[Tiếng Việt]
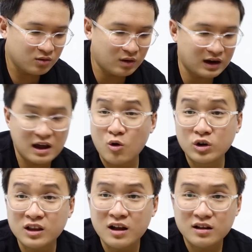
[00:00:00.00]
hoặc là
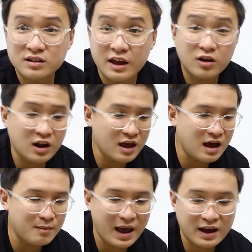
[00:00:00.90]
con nít á, thì có thể
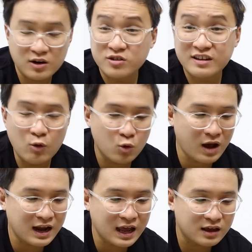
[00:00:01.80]
mang cái đôi 6 UK
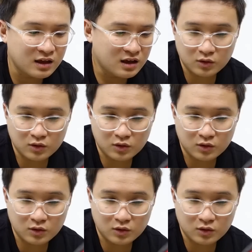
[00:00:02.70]
này